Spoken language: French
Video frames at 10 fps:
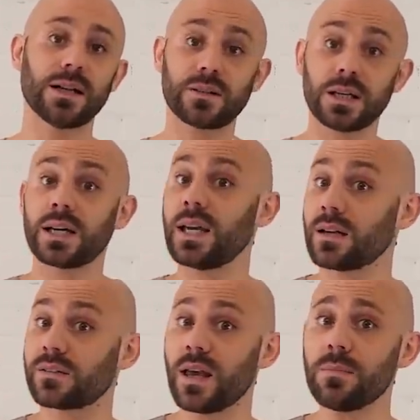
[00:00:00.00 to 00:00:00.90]
intégrer
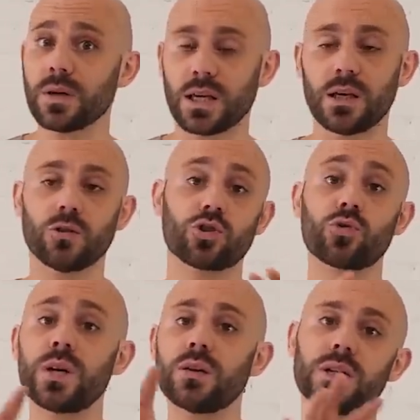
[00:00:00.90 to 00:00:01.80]
un thème et
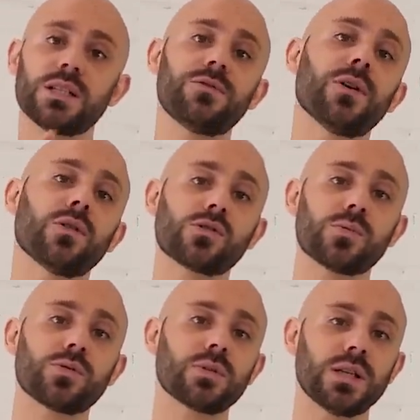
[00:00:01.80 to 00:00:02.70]
jouer dans les différentes
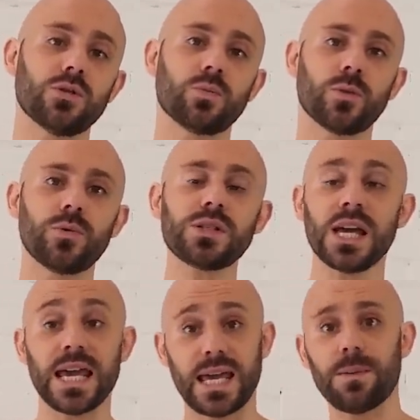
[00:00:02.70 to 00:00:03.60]
options qu'il nous propose et